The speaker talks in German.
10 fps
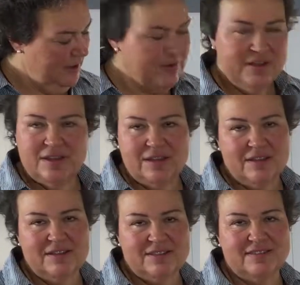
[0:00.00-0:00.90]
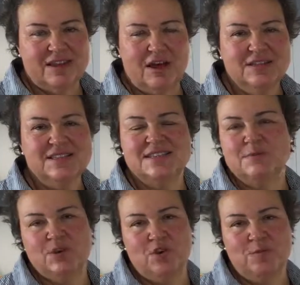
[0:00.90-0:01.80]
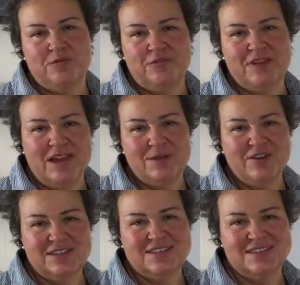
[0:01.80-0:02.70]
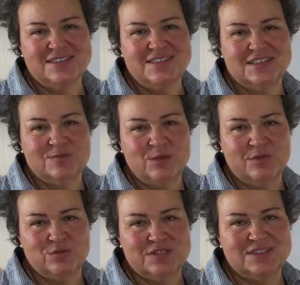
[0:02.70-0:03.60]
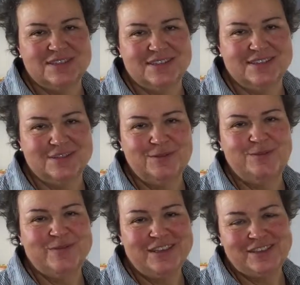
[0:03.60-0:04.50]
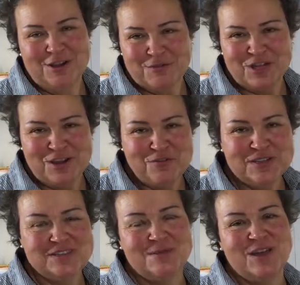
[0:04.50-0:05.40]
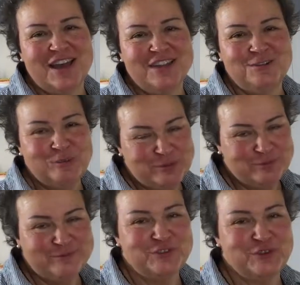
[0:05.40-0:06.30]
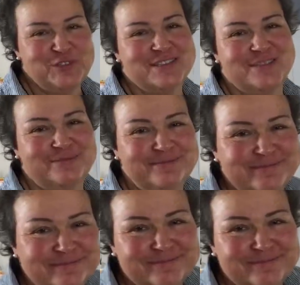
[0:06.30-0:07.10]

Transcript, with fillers: Aber halten Sie es im Kopf, einfach, dass Sie sich das mal bewusst sind. Ich danke für die Aufmerksamkeit und tschüss.